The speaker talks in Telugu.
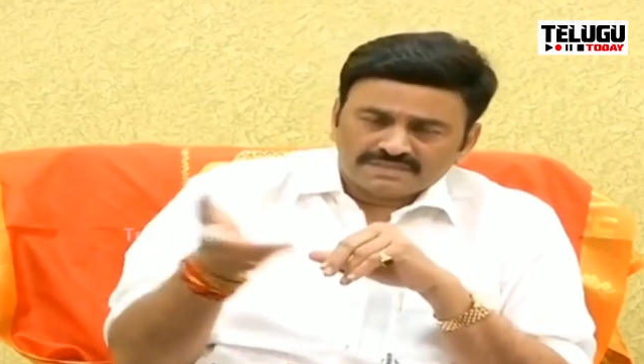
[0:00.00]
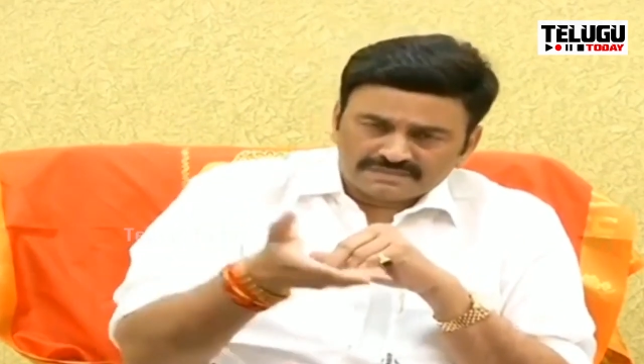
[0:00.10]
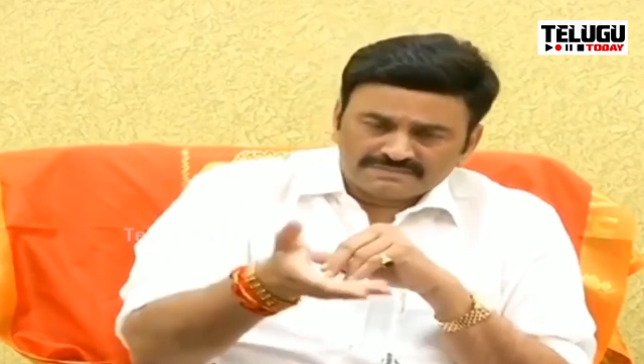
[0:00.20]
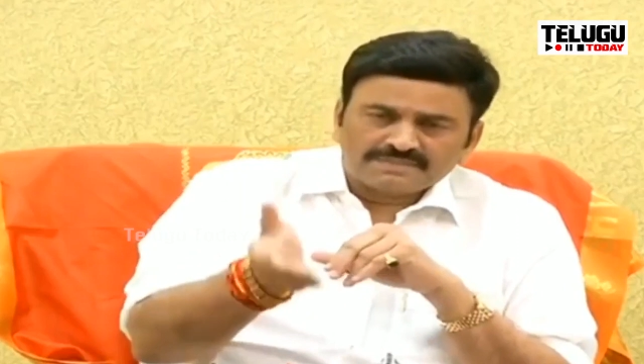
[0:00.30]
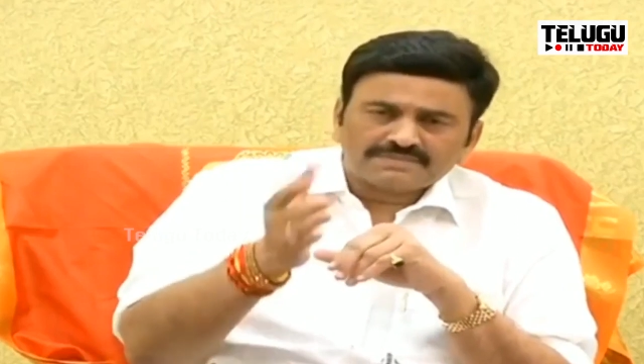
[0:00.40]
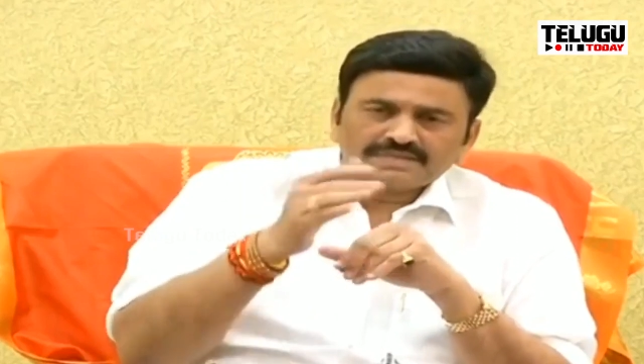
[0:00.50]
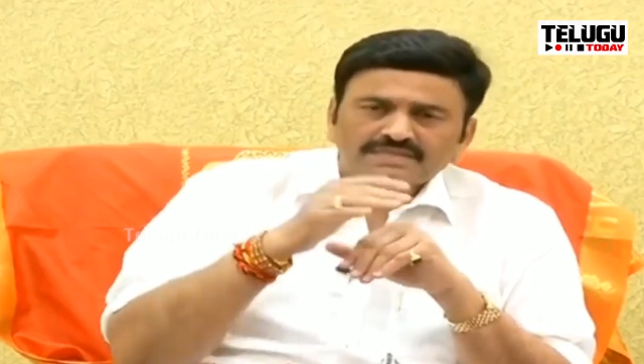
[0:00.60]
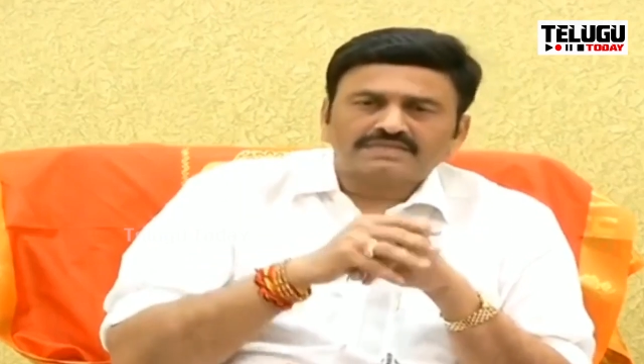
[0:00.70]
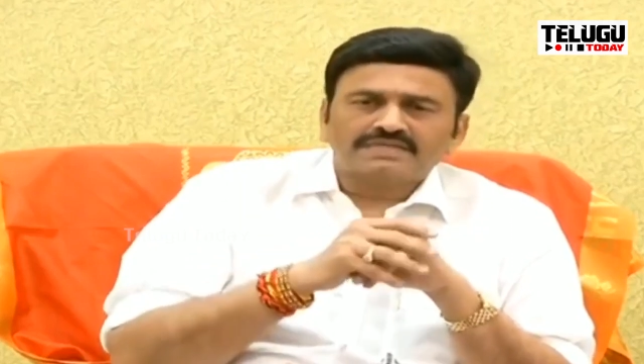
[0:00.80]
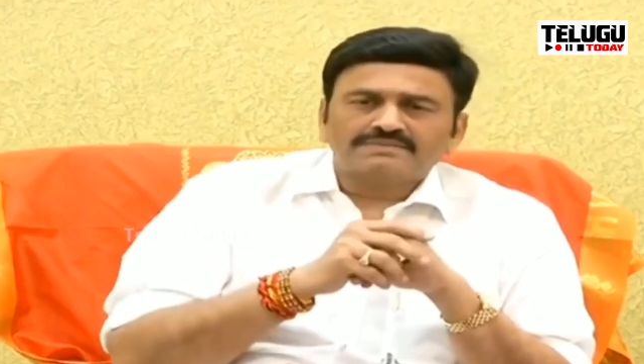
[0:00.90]
మరి
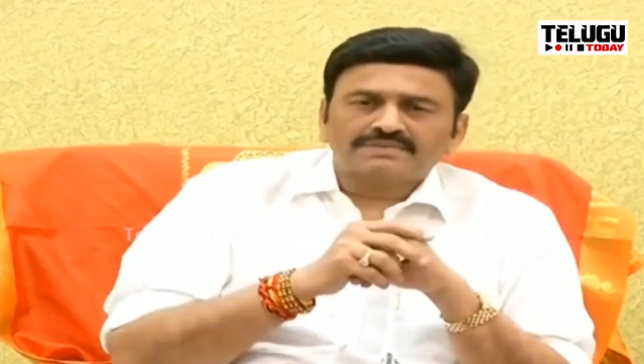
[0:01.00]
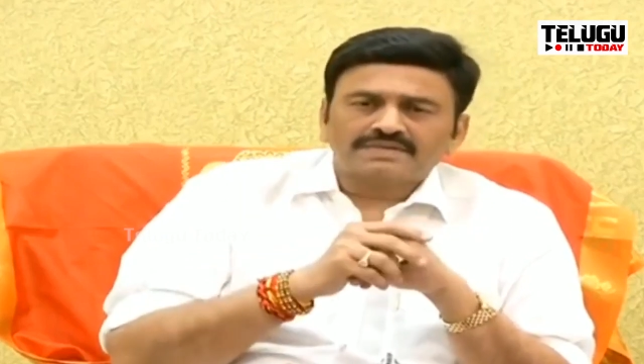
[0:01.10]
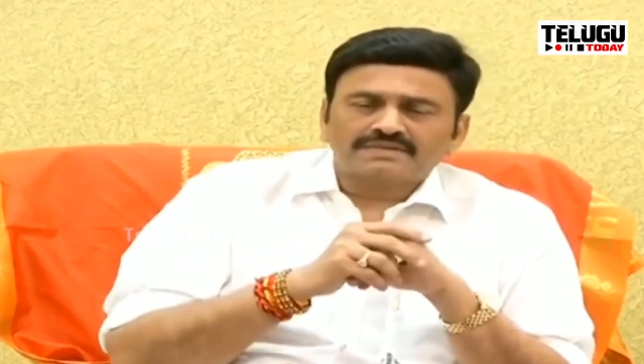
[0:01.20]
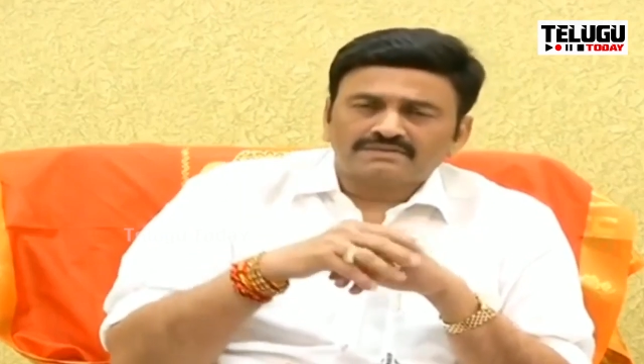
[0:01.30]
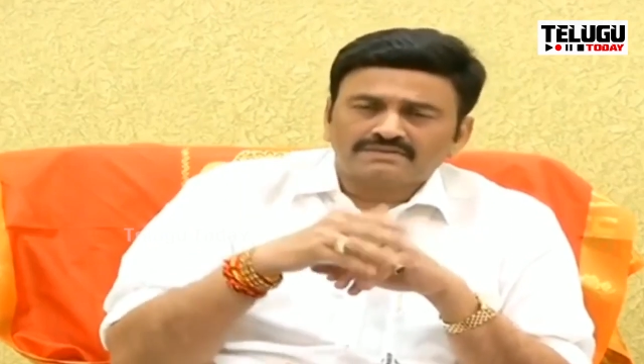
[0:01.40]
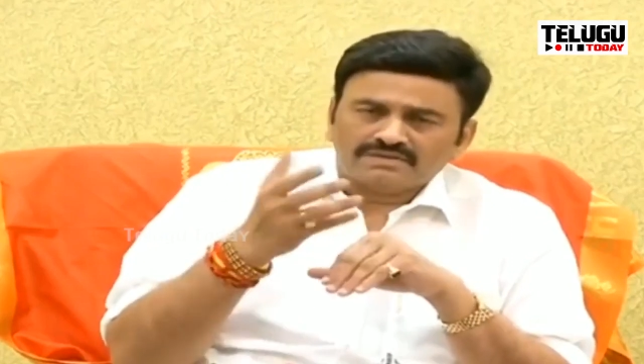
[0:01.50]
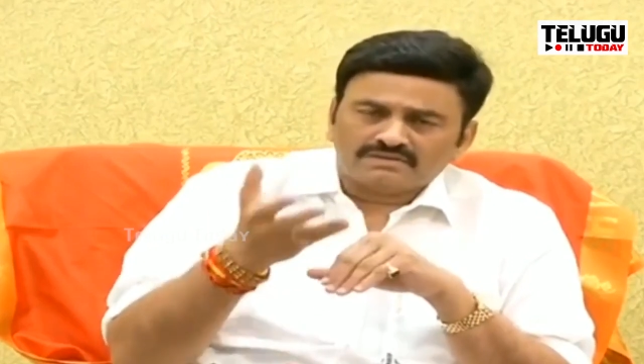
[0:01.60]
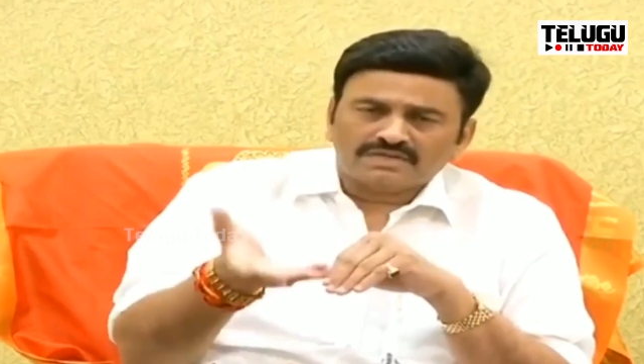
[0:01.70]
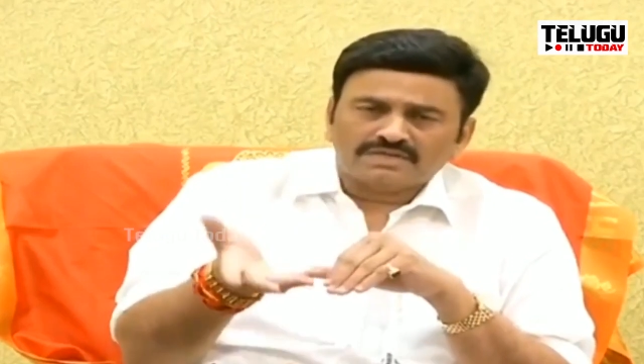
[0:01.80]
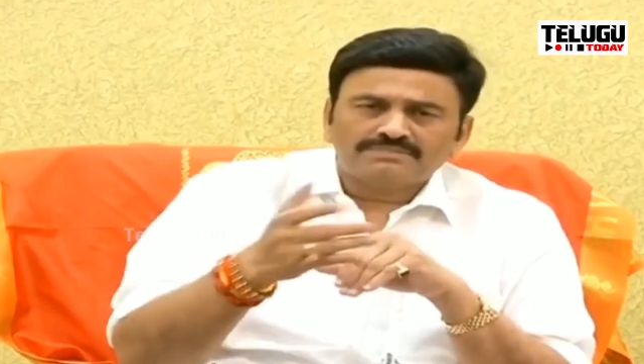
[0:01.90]
పేపర్ కథనాల ప్రకారం ఆ
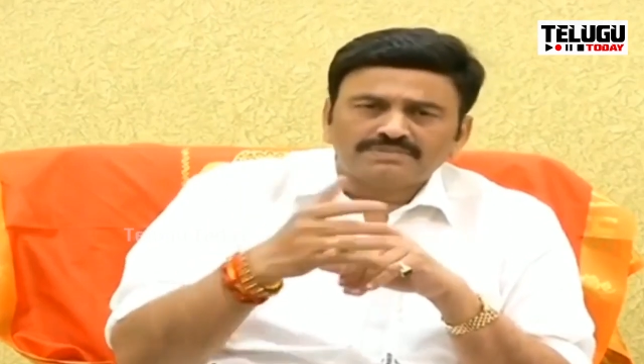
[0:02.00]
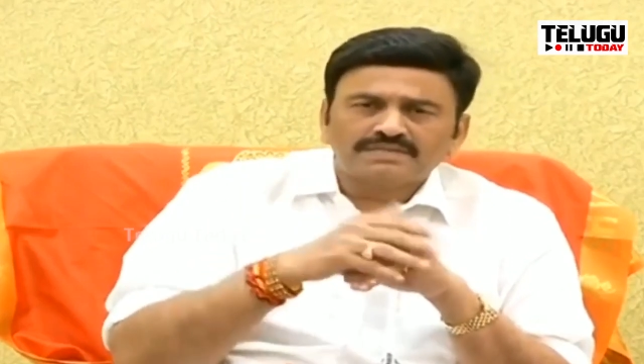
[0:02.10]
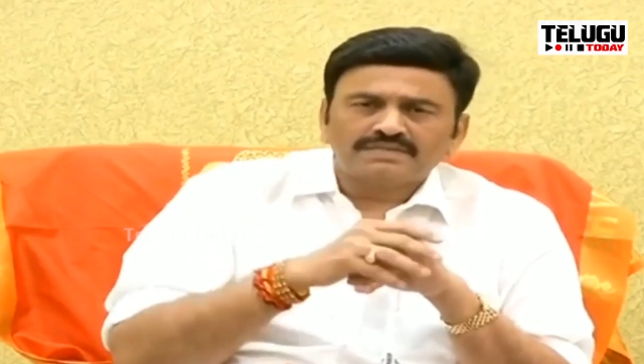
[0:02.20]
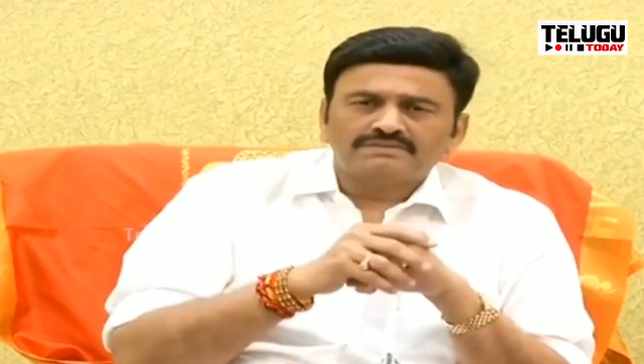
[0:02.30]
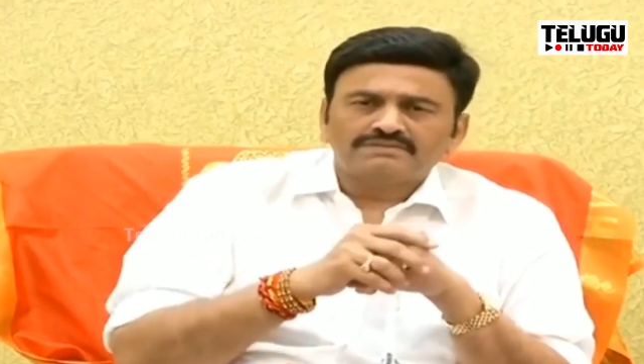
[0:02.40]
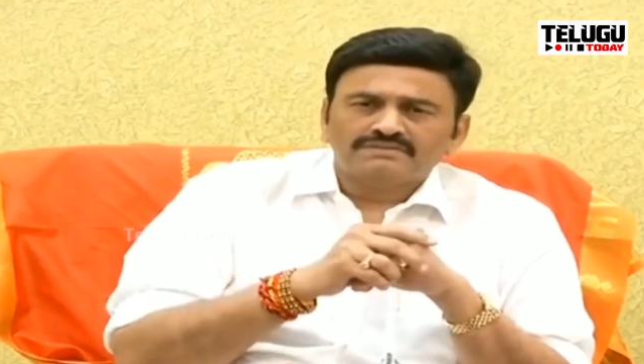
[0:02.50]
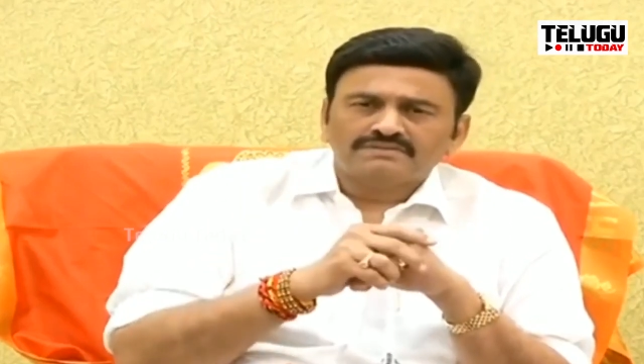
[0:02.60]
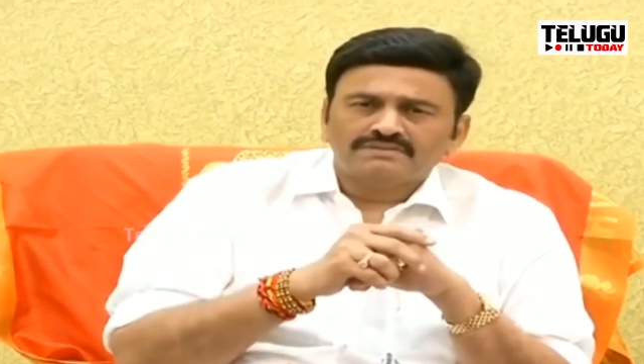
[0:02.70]
లోకల్ ఎంపీ గారు